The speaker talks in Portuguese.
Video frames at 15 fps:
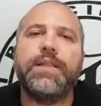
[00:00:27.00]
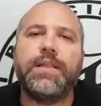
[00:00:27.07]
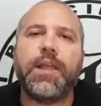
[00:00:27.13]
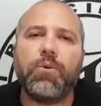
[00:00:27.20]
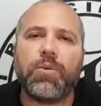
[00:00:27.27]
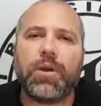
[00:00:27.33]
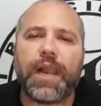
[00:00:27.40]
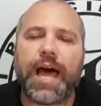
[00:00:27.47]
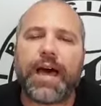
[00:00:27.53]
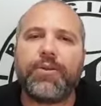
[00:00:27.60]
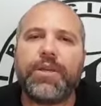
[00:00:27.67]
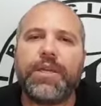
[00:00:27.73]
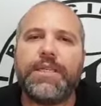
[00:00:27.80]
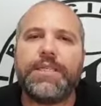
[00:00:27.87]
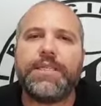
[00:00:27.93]
tão
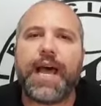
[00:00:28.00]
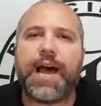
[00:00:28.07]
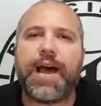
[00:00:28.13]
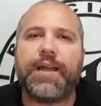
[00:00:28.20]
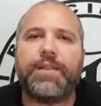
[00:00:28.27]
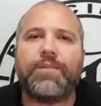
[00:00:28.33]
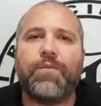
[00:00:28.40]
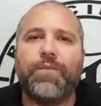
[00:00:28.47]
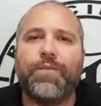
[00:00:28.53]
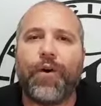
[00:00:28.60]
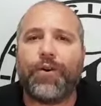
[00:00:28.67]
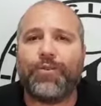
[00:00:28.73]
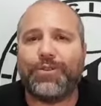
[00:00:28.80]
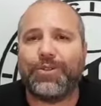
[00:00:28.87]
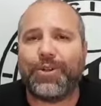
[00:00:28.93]
claro que está com
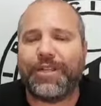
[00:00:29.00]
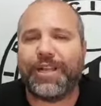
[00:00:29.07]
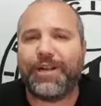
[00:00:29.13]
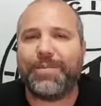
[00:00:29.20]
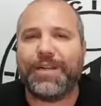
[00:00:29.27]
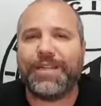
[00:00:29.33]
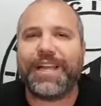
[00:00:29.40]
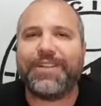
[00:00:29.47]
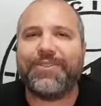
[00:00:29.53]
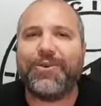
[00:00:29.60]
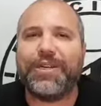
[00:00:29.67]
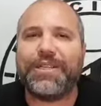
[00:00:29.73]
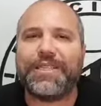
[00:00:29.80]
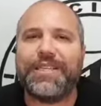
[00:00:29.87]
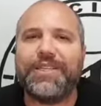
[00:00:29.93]
foco só na
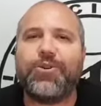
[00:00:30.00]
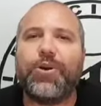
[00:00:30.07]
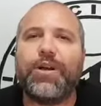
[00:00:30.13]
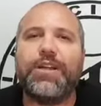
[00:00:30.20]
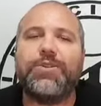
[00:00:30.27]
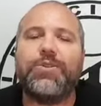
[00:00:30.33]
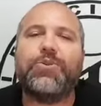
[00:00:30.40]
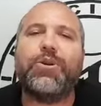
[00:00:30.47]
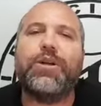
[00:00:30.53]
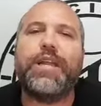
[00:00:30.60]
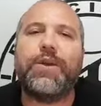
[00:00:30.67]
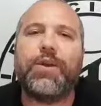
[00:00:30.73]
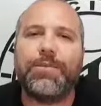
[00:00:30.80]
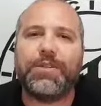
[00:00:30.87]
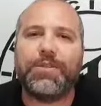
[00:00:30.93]
Libertadores, que jogando o
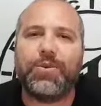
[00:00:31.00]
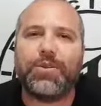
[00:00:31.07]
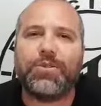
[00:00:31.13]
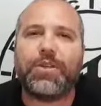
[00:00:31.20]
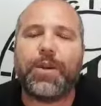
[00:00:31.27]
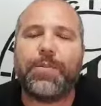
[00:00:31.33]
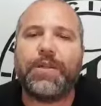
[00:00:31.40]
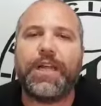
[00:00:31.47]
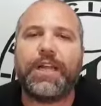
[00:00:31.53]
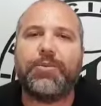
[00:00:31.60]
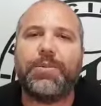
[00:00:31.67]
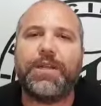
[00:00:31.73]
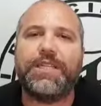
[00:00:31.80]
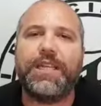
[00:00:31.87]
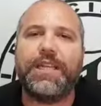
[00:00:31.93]
torneio amistoso do
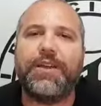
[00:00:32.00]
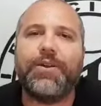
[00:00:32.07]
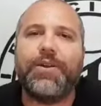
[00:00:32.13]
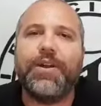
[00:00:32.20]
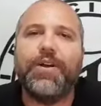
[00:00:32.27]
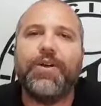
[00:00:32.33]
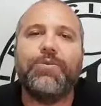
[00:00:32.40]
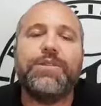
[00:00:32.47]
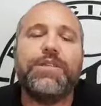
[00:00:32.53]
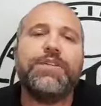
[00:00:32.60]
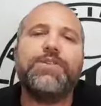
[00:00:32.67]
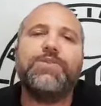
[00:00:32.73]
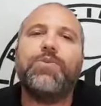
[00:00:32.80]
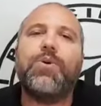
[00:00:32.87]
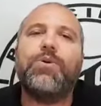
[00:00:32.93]
Campeonato Brasileiro, o
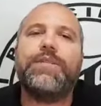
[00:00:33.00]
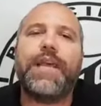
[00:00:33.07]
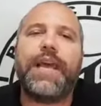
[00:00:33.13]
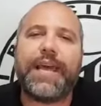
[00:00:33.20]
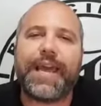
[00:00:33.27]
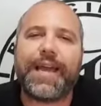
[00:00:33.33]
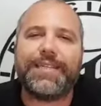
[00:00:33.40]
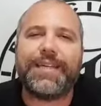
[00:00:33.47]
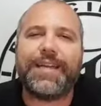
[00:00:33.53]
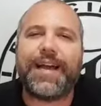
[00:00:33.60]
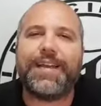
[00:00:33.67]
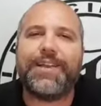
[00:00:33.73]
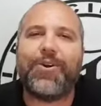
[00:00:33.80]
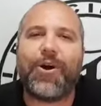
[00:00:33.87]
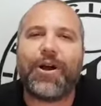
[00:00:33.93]
Santos não consegue ganhar de
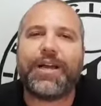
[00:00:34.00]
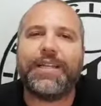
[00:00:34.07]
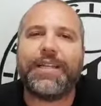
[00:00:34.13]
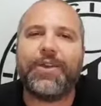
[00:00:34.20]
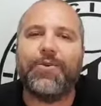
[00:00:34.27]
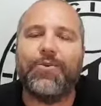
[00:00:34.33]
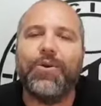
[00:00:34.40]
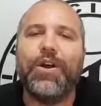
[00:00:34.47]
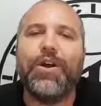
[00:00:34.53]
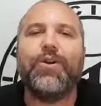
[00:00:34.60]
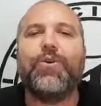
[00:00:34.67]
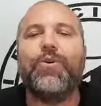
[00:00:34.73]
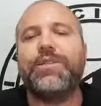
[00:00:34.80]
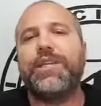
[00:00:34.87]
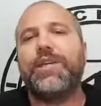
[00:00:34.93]
carioca nenhum.
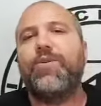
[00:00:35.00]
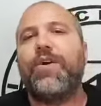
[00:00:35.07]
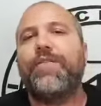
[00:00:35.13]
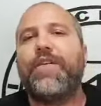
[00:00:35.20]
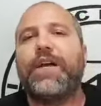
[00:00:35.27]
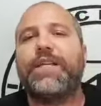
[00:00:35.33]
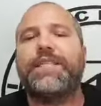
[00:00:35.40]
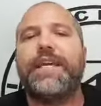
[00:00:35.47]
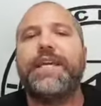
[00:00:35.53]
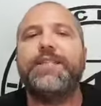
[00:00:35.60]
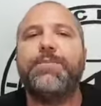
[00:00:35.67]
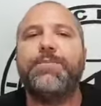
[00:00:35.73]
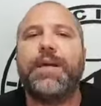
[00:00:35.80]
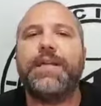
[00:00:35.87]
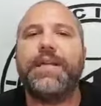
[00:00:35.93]
Conseguiu a façanha
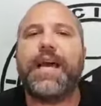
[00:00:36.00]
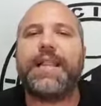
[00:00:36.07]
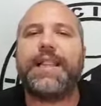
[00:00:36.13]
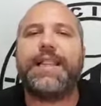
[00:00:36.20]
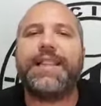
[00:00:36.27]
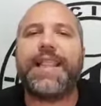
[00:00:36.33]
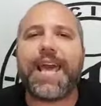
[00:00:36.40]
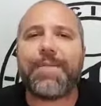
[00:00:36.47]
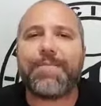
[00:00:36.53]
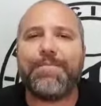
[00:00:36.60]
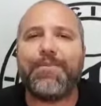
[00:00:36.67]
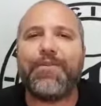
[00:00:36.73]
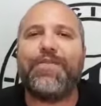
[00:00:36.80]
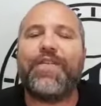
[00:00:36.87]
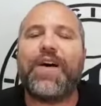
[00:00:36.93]
de perder até
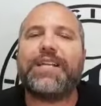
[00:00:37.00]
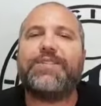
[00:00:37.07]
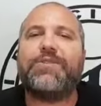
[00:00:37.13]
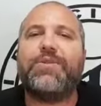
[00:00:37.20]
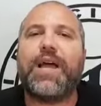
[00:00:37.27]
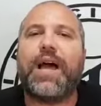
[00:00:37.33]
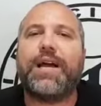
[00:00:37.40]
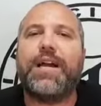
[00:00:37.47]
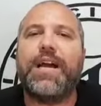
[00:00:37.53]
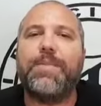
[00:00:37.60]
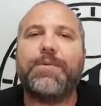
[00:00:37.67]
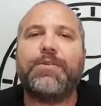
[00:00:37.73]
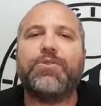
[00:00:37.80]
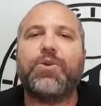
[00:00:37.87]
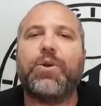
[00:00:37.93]
pro Vasco da
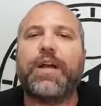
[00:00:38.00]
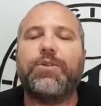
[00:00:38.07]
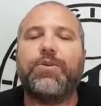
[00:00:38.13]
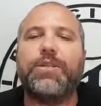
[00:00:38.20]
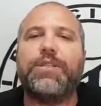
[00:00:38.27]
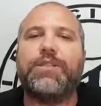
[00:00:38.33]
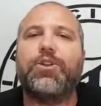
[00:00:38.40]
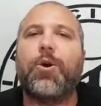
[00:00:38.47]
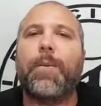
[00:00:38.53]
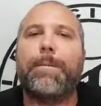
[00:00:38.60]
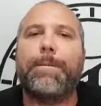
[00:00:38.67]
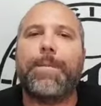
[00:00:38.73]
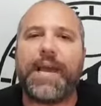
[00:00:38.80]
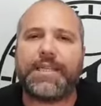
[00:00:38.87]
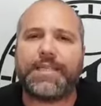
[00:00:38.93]
Gama, que os jogadores
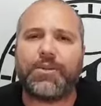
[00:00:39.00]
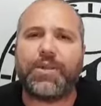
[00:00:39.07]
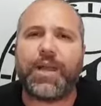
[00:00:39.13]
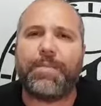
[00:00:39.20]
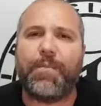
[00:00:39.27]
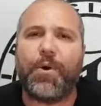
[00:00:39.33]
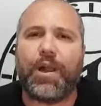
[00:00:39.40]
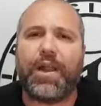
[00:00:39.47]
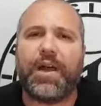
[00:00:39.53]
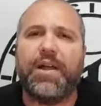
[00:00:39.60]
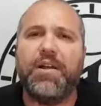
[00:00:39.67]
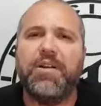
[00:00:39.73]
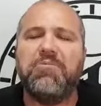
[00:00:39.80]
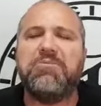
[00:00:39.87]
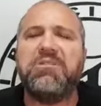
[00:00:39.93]
tropeçam na bola.
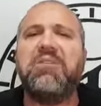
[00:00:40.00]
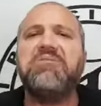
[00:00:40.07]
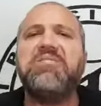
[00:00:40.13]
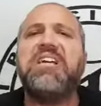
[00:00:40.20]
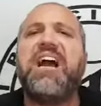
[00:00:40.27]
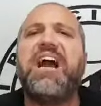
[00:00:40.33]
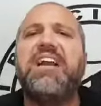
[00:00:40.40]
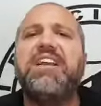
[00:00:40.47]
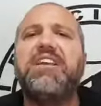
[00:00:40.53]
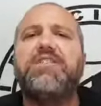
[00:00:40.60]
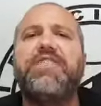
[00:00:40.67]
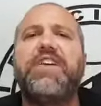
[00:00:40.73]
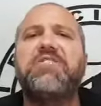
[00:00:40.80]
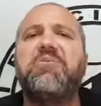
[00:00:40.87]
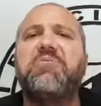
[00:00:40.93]
O tal de Carlinhos
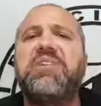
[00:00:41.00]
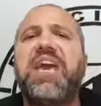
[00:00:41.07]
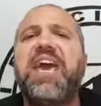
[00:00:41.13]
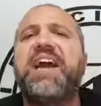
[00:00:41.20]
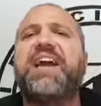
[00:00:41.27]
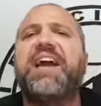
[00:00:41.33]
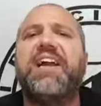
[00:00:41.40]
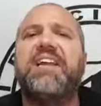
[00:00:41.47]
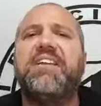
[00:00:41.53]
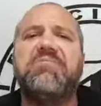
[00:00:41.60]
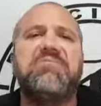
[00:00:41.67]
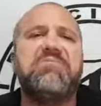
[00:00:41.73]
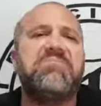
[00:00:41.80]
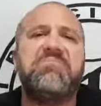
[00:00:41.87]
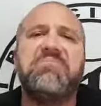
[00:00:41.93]
fez gol. Quem é
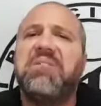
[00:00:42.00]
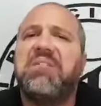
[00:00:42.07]
Carlinhos?